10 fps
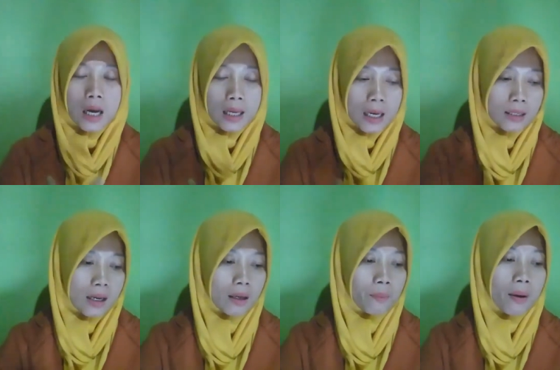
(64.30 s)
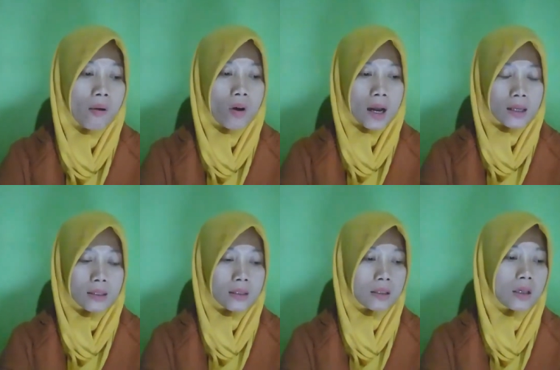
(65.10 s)
Arahnya ke bawah.
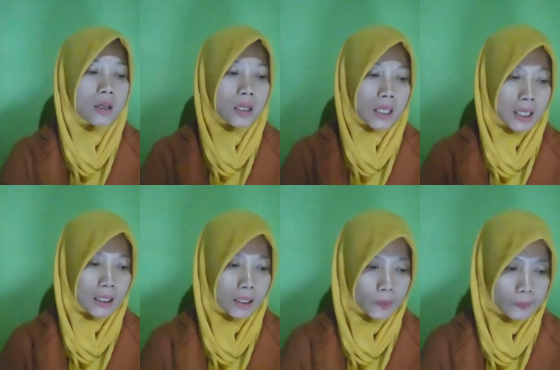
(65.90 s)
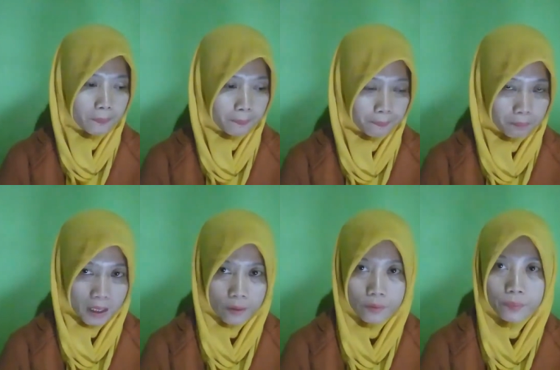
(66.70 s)
Jadi kalau
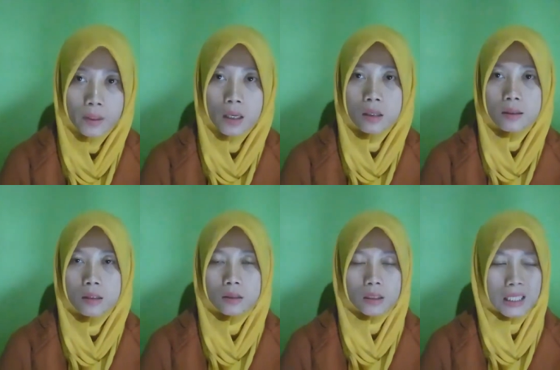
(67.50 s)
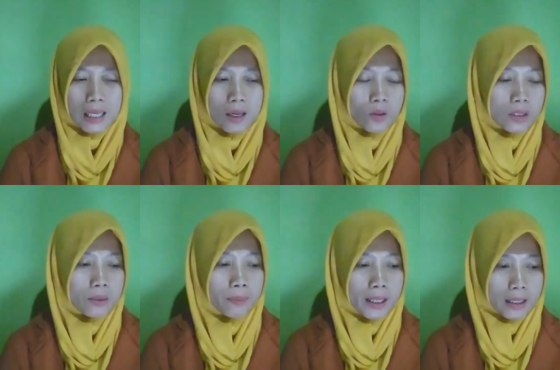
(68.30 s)
maaf. Kalau
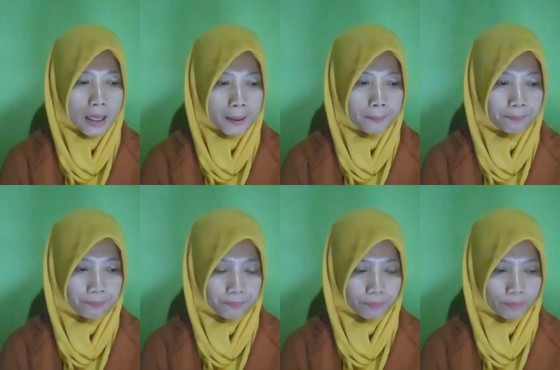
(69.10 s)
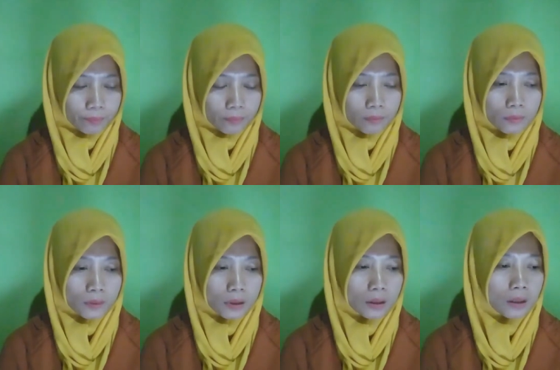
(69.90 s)
dipegang
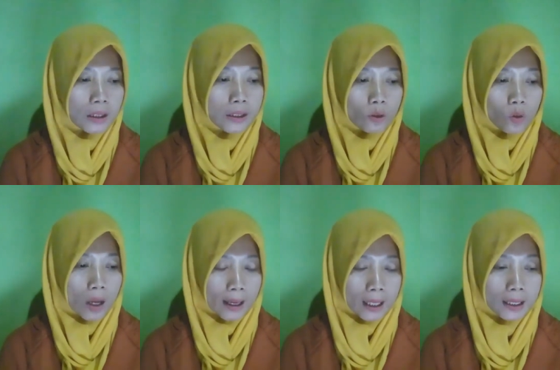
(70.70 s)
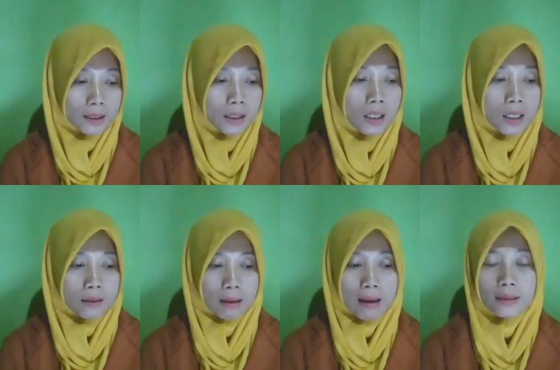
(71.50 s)
itu akan
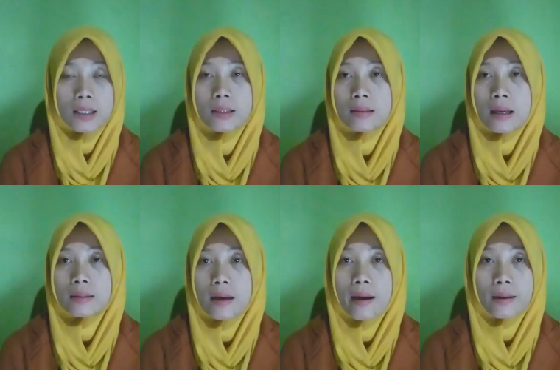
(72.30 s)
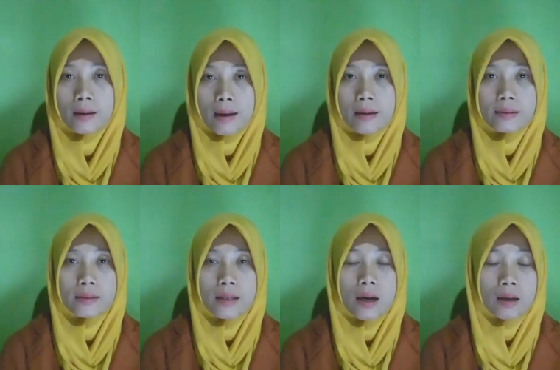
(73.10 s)
terasa detaknya keras
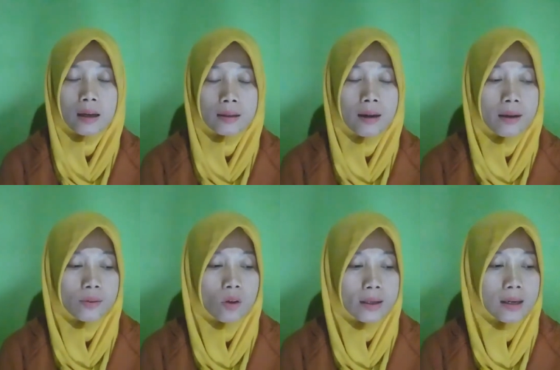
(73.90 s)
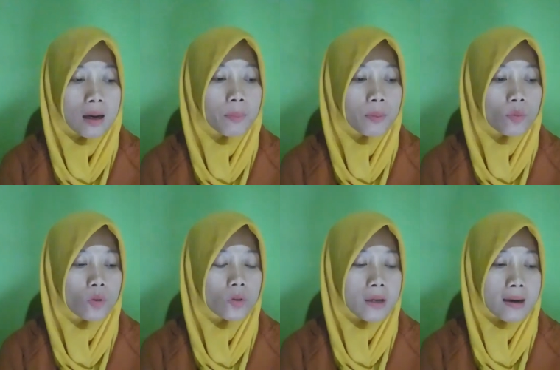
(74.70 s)
ya karena itu adalah
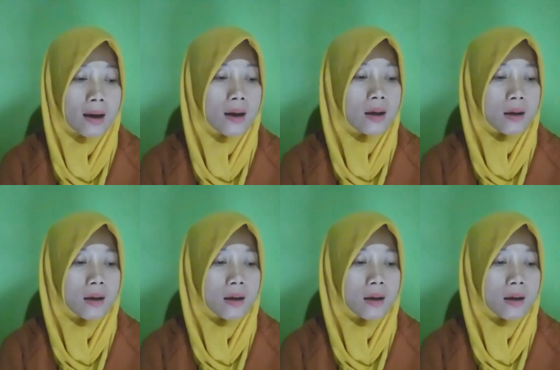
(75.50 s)
pembuluh darah